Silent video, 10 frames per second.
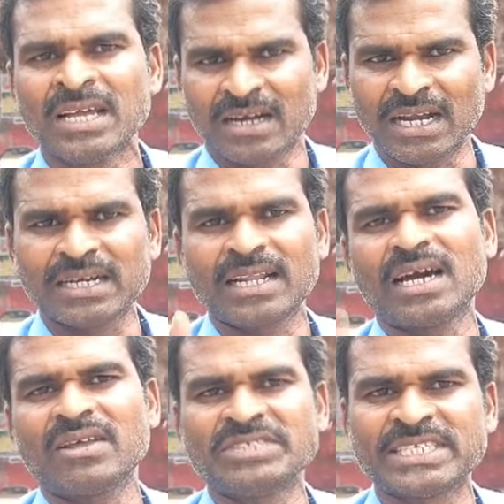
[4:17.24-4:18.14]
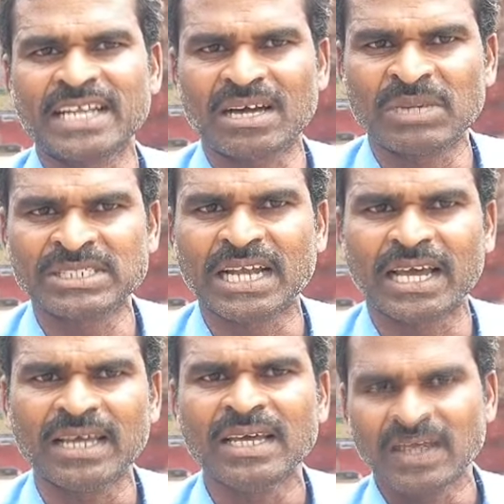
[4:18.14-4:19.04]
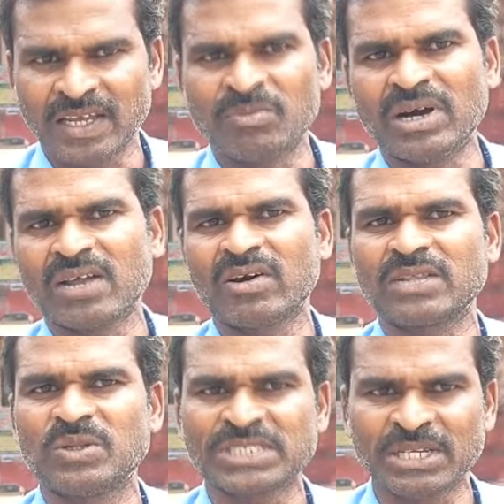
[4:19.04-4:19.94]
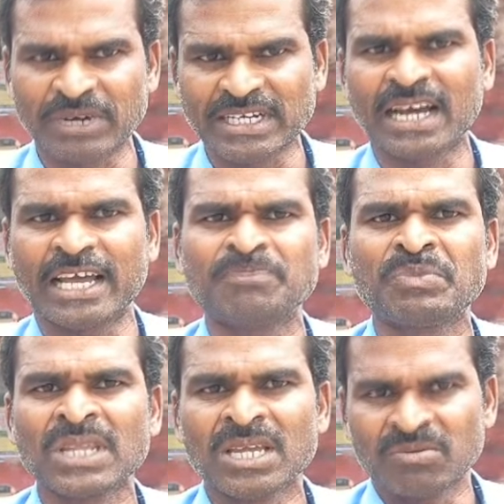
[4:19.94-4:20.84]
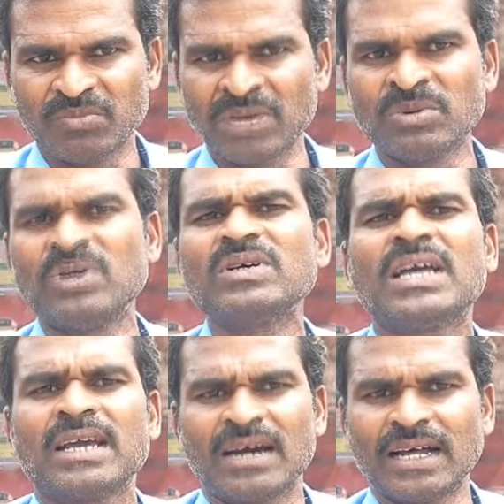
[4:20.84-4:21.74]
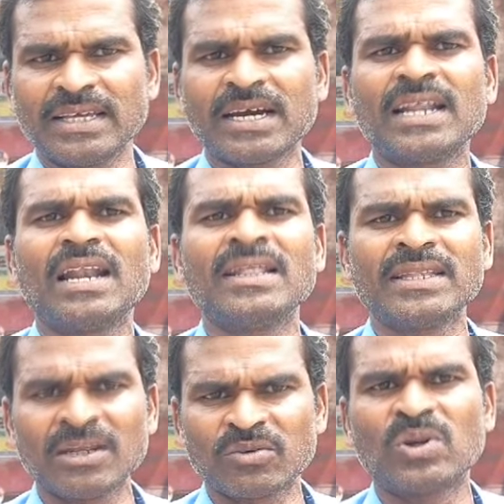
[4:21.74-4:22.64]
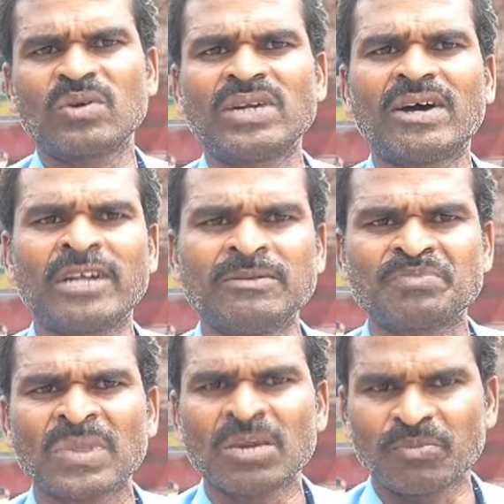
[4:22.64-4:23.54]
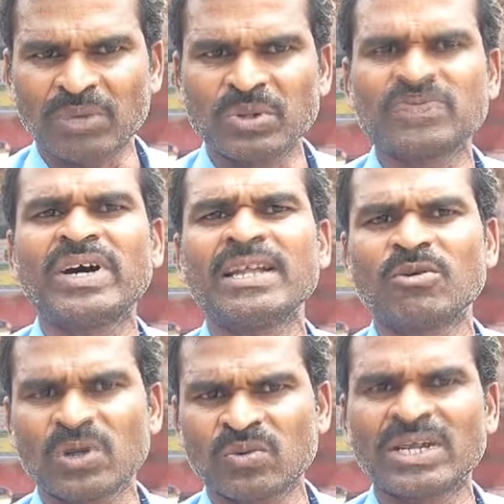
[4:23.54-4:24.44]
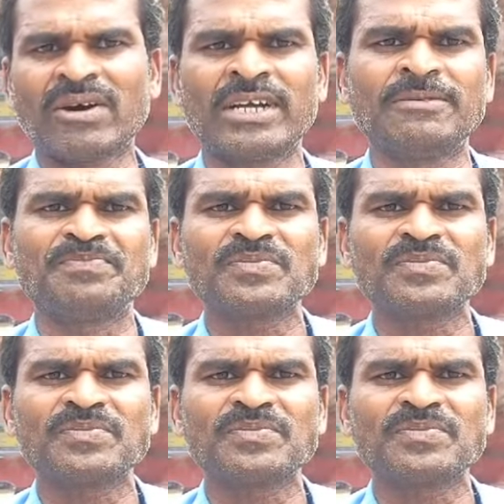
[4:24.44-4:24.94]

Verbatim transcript: కలెక్టర్ గారి విషయాన్ని గమనించాలి ఎంఆర్ఓ వారి దృష్టి పెట్టాలి మేము అధికారులందరినీ కోరుకుంటా ఉన్నాం ప్రభుత్వాన్ని కోరుకుంటా ఉన్నాం